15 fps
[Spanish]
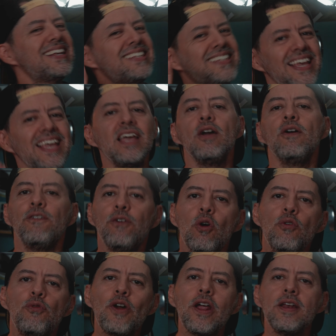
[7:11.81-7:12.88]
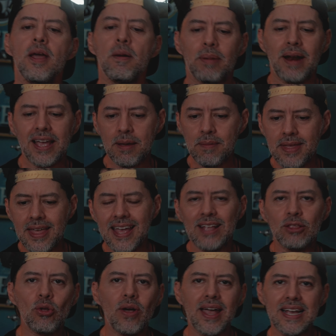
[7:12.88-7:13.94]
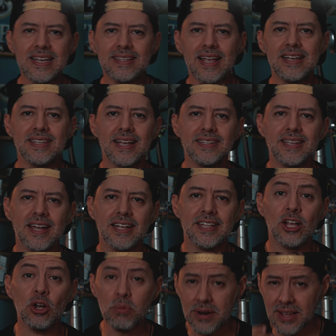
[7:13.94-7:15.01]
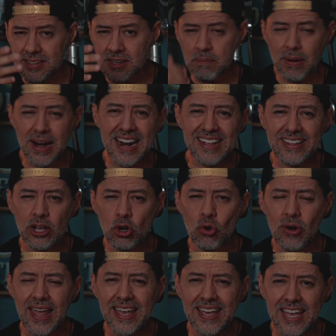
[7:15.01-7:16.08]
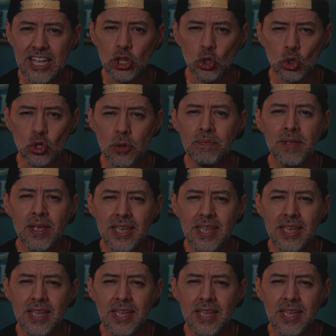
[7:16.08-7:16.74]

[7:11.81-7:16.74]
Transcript: Sí, full frame para que me dé toda esta distancia que tengo porque siempre la tengo lejitos.